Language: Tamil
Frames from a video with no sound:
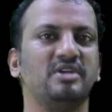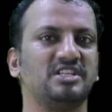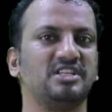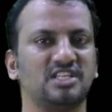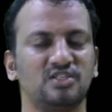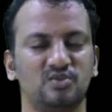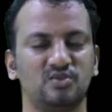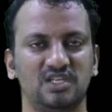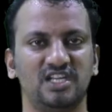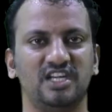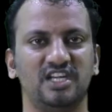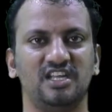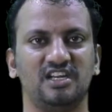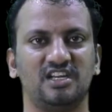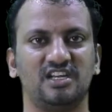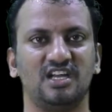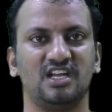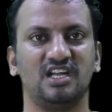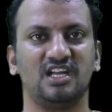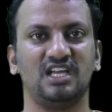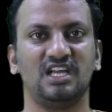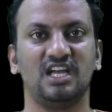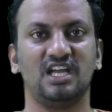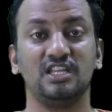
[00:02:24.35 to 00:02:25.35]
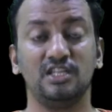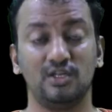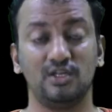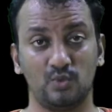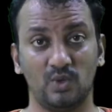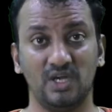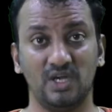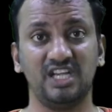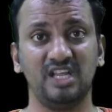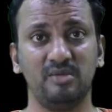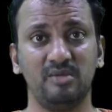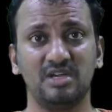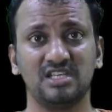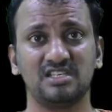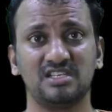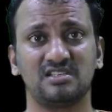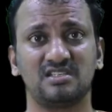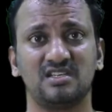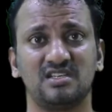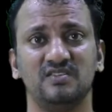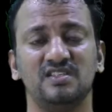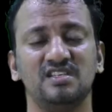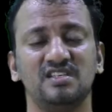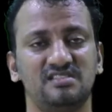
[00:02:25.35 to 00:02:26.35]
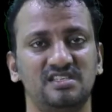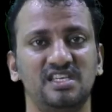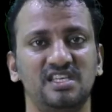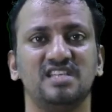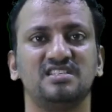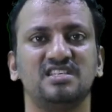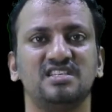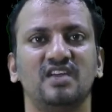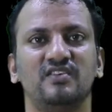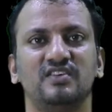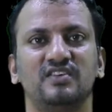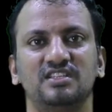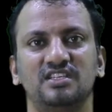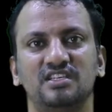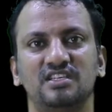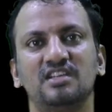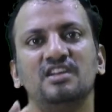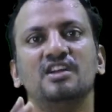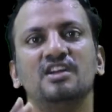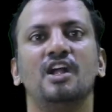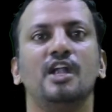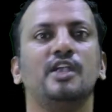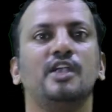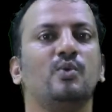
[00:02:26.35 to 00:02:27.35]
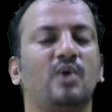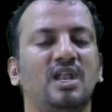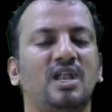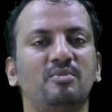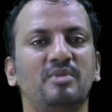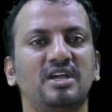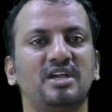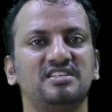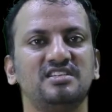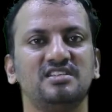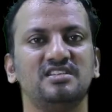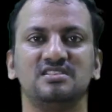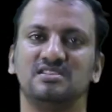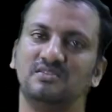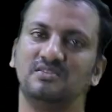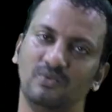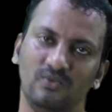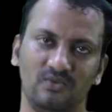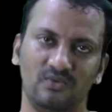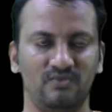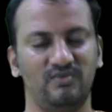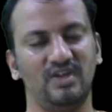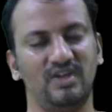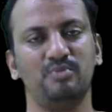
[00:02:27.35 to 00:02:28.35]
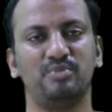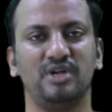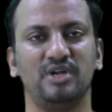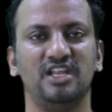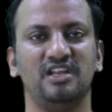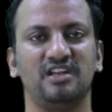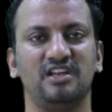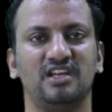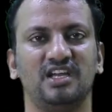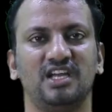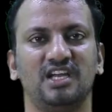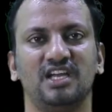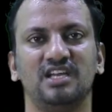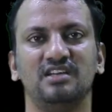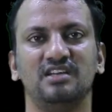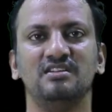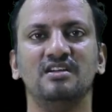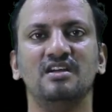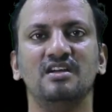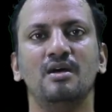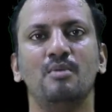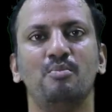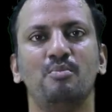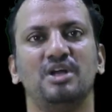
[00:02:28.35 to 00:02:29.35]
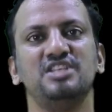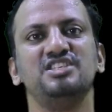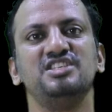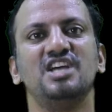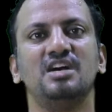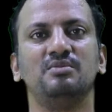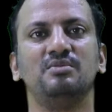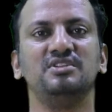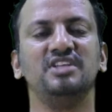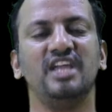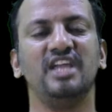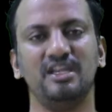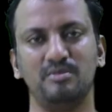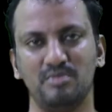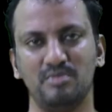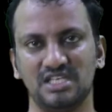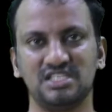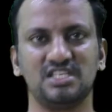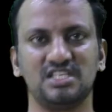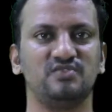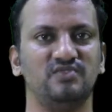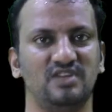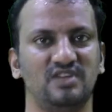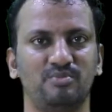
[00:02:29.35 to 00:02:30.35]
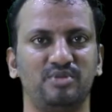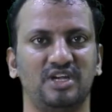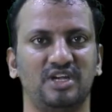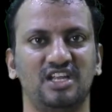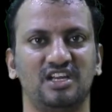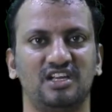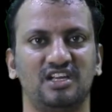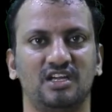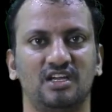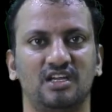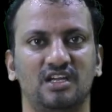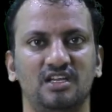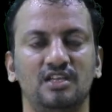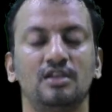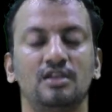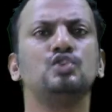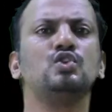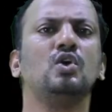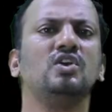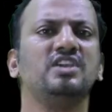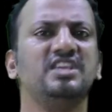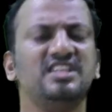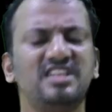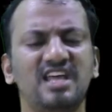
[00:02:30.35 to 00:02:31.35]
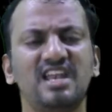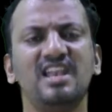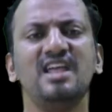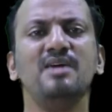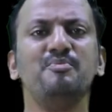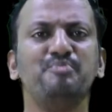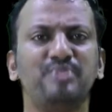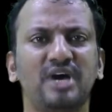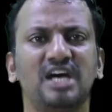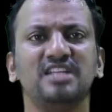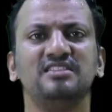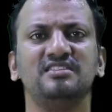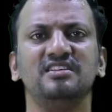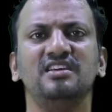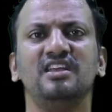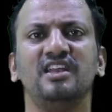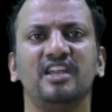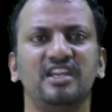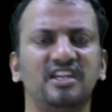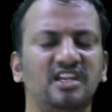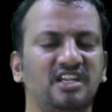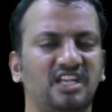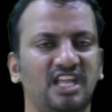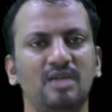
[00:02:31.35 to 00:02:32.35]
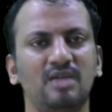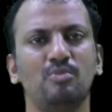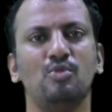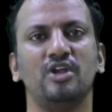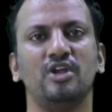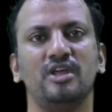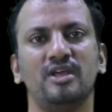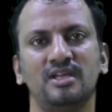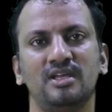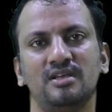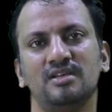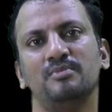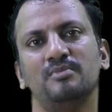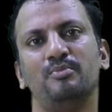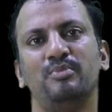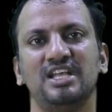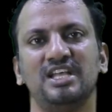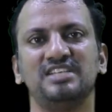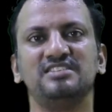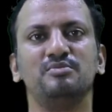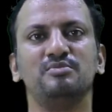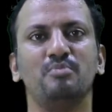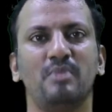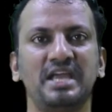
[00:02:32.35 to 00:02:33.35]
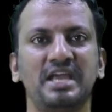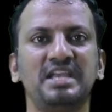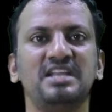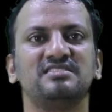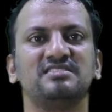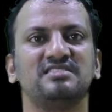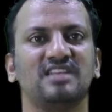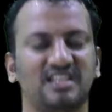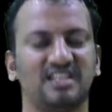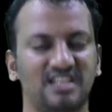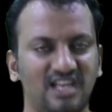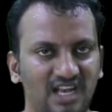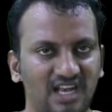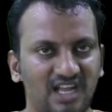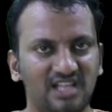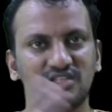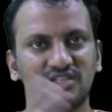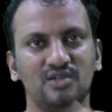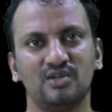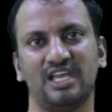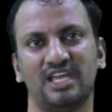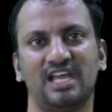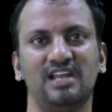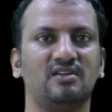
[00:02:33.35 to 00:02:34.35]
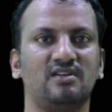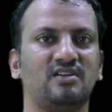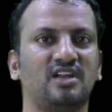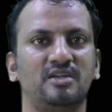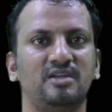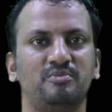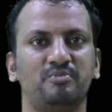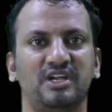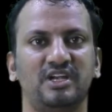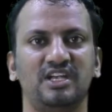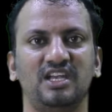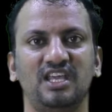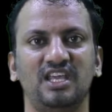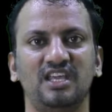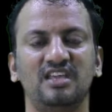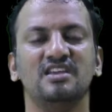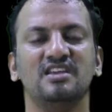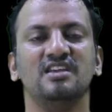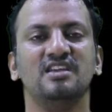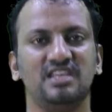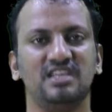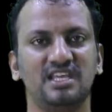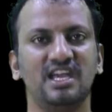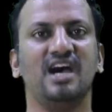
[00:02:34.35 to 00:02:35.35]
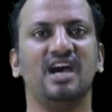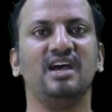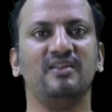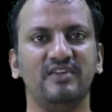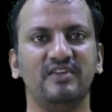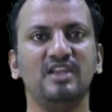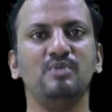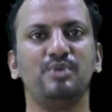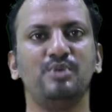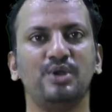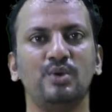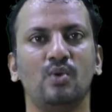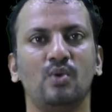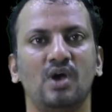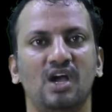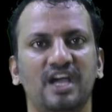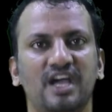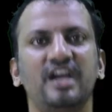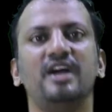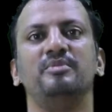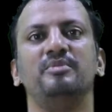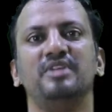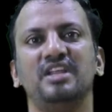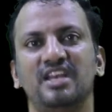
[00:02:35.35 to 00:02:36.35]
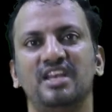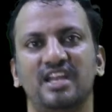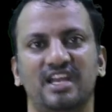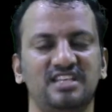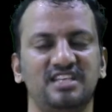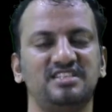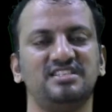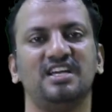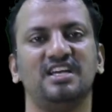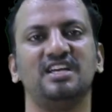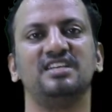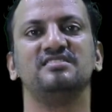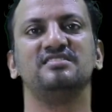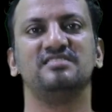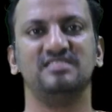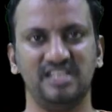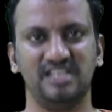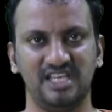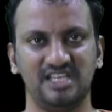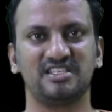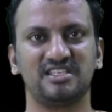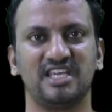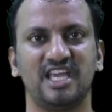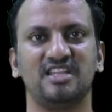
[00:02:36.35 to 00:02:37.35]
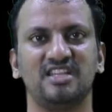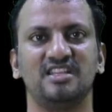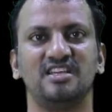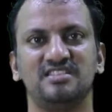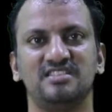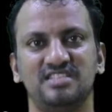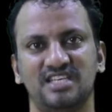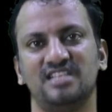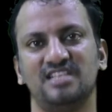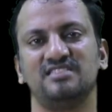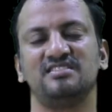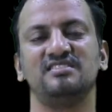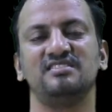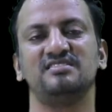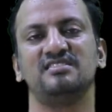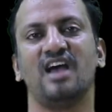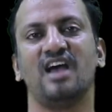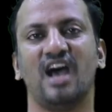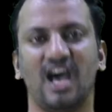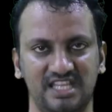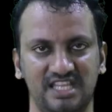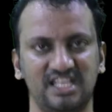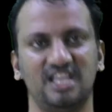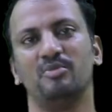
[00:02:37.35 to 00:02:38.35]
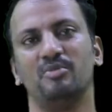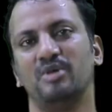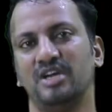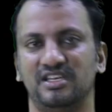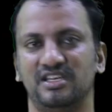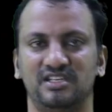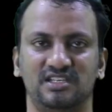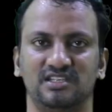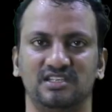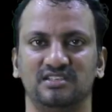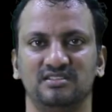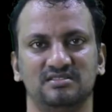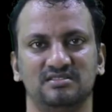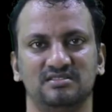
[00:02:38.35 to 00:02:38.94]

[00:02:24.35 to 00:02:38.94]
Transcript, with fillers: மேட்சஸ் விளையாடிருக்காங்க அந்த டுவெண்ட்டி மேச்சஸில் வந்து சிஎஸ்கே வந்து டுவெல் மேச்சஸ் வின் பண்ணியிருக்காங்க பஞ்சாப் வந்து எயிட் மேச்சஸ் வின் பண்ணியிருக்காங்க ஸோ இதெல்லாம் பார்த்து ரெண்டு டீமோட ப்ளஸ் மைனஸ் அதெல்லாத்தையும் கேல்குலேட் பண்ணி யார் வின் பண்ணுவாங்க அப்படின்னு நினச்சா சிஎஸ்கேக்கு தான் சான்சஸ் அதிகமாக இருக்குது